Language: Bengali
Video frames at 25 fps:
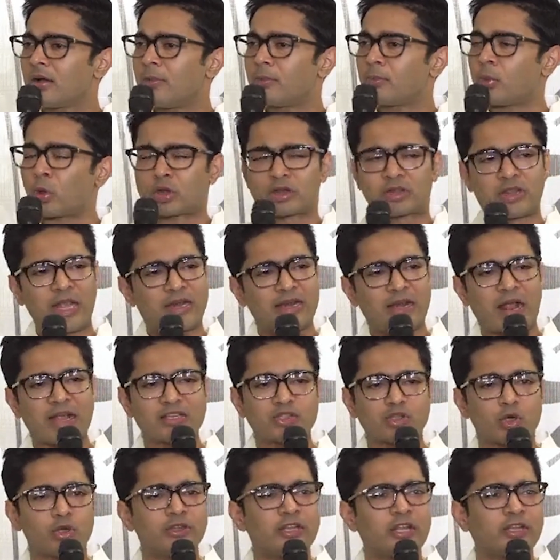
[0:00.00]
প্রত্যেক
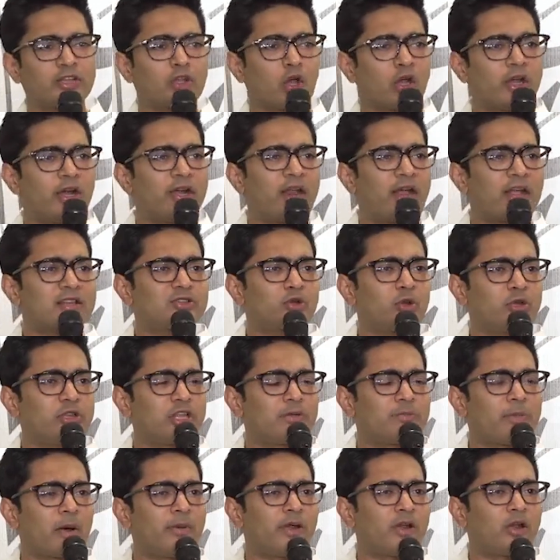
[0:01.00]
রাজনৈতিক দলের
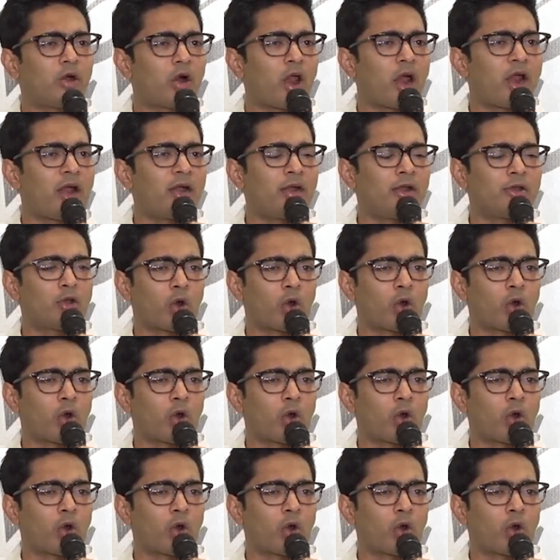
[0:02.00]
রাজনৈতিকভাবে লড়া